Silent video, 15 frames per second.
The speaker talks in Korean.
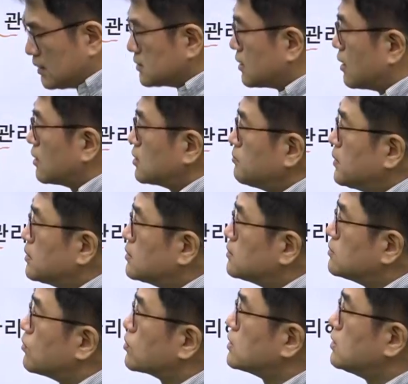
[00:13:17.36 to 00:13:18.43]
자, 그러면은
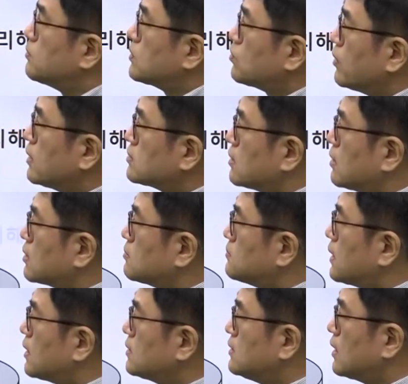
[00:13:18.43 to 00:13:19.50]
요 그림을 통해서
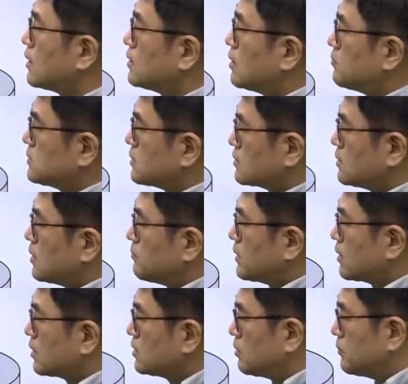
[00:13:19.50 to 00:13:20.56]
금방 한 이야기를 한번 정리를 한번
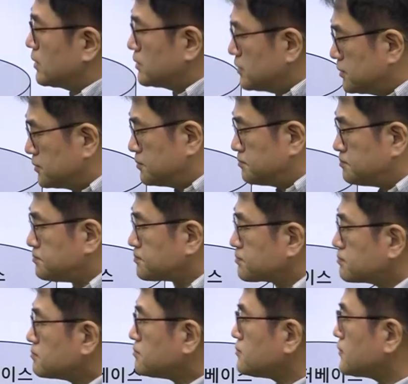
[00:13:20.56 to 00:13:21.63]
하게 되면은
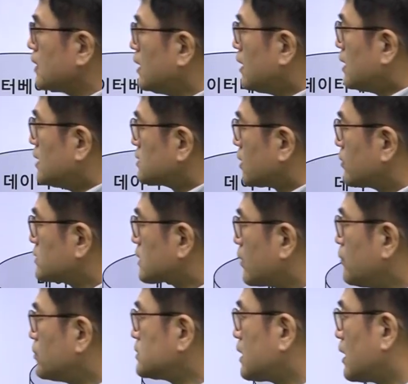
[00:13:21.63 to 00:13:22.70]
자, 여기
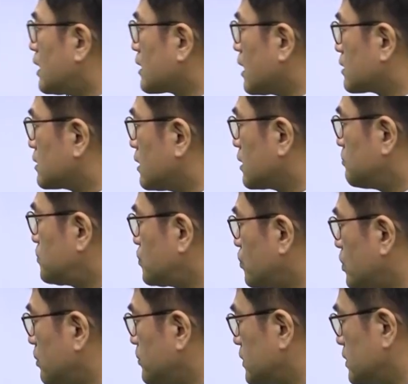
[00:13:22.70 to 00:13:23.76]
사용자가 각각의
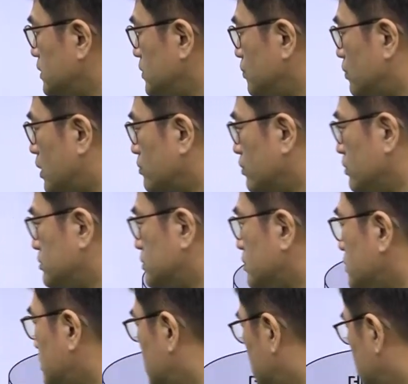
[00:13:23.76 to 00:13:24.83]
프로그램들을 이용하고 있죠.